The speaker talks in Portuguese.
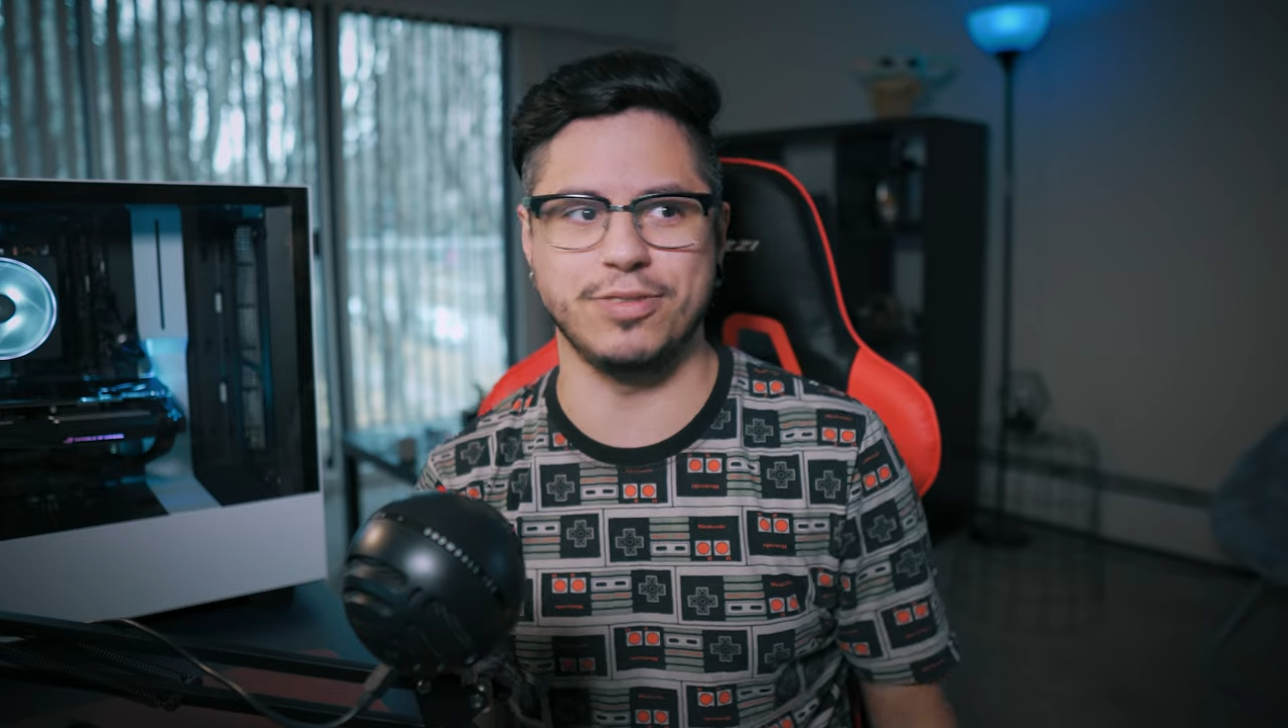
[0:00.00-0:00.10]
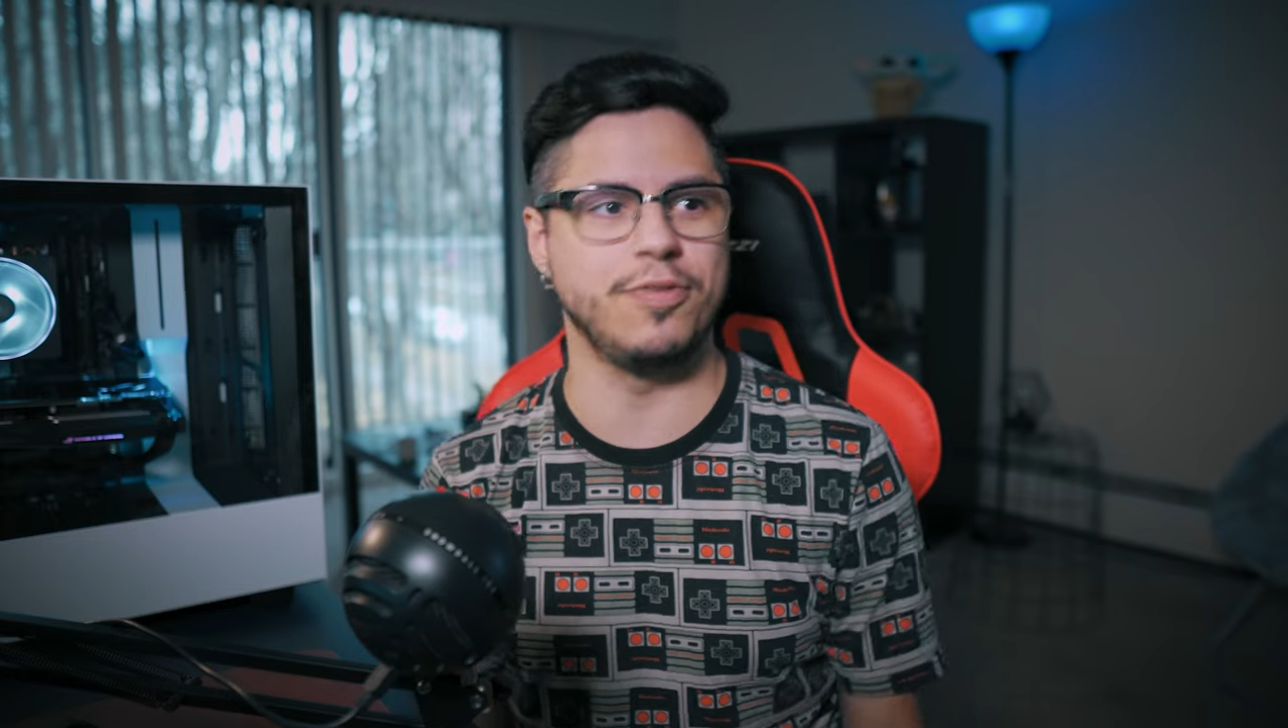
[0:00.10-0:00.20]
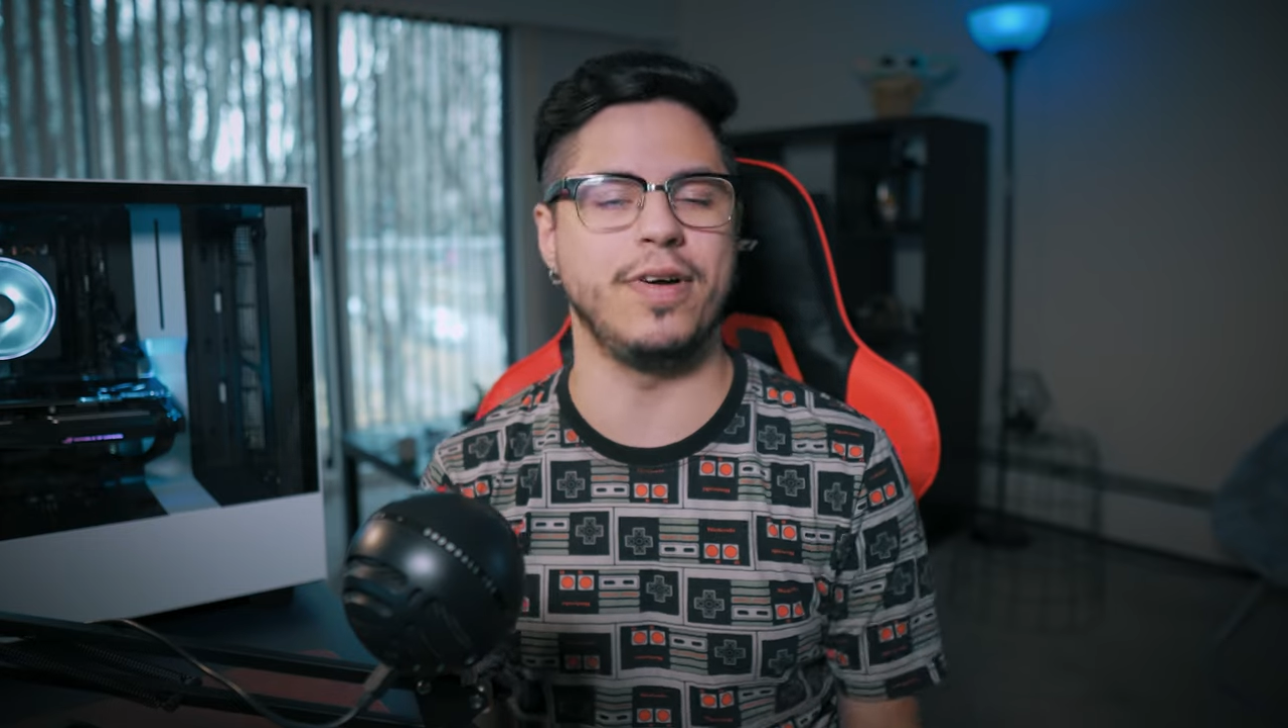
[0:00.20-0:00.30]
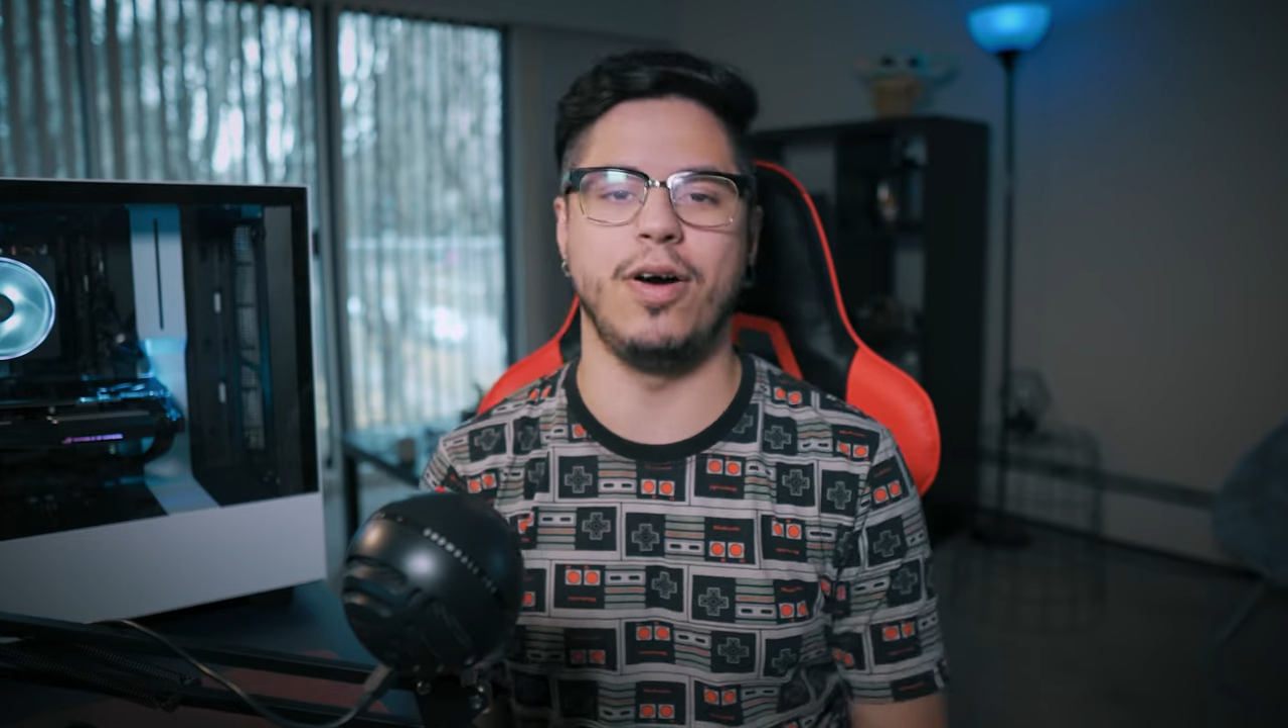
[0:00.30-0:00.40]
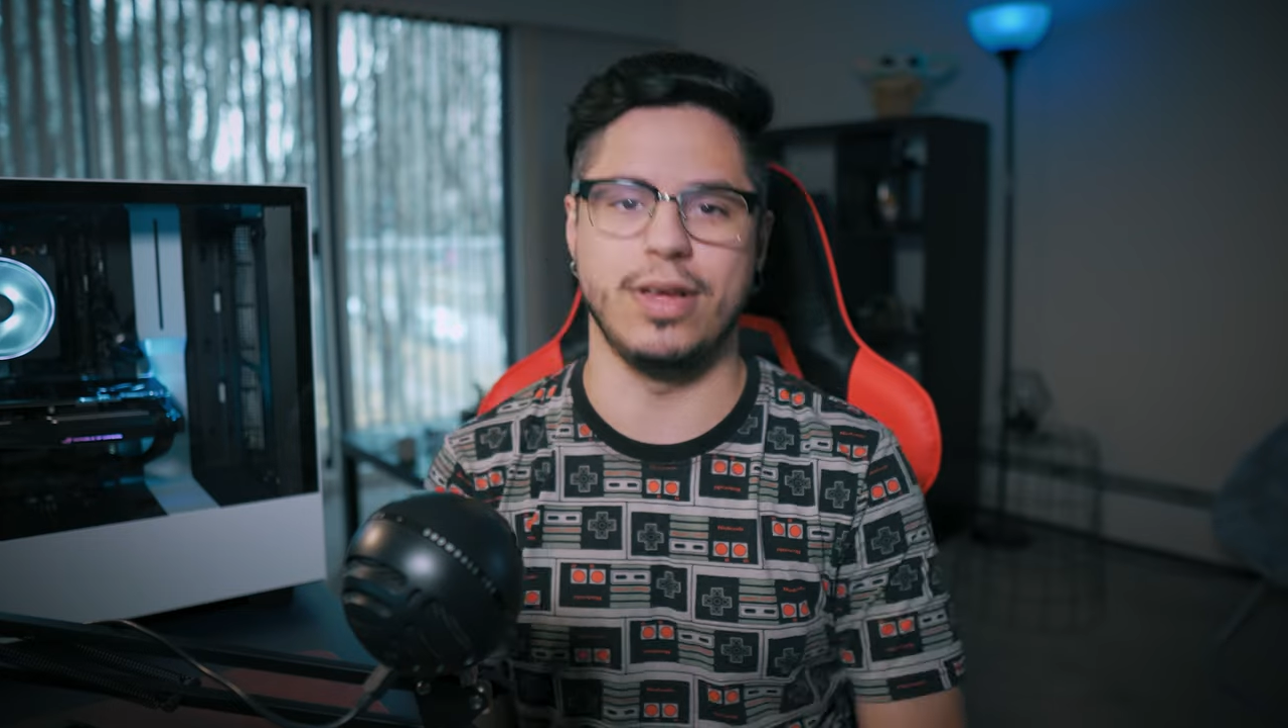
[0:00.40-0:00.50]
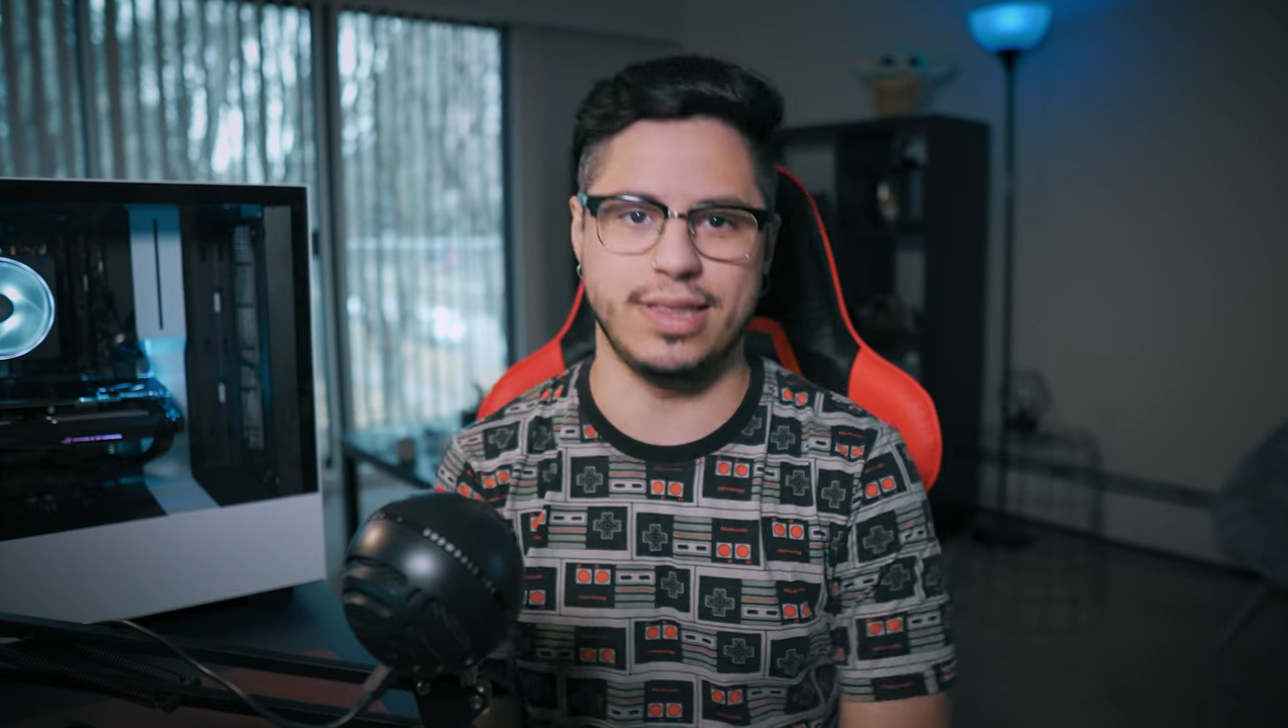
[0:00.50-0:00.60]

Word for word: eu vou falar, ó,